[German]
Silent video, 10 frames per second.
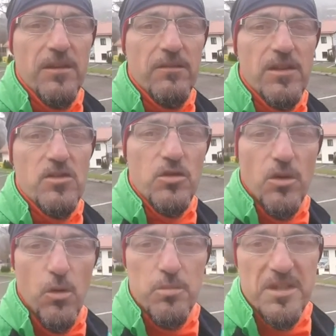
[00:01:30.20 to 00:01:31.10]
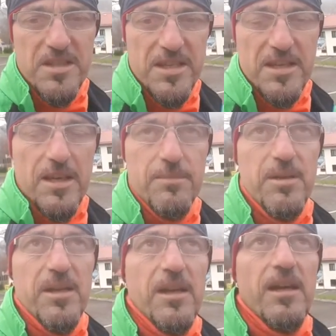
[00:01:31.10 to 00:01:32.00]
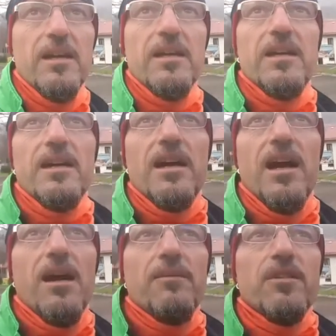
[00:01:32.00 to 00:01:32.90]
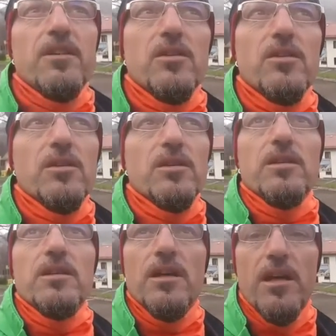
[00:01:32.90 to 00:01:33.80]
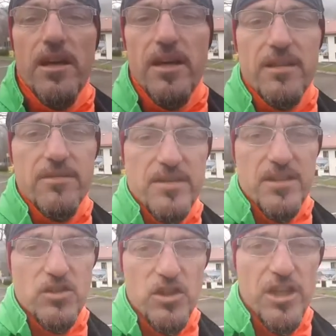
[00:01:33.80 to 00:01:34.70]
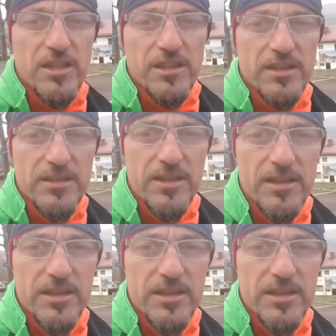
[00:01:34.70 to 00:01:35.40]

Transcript: Wie ich schon da oben gesehen habe, haben wir noch äh, etwas an Schnee drin.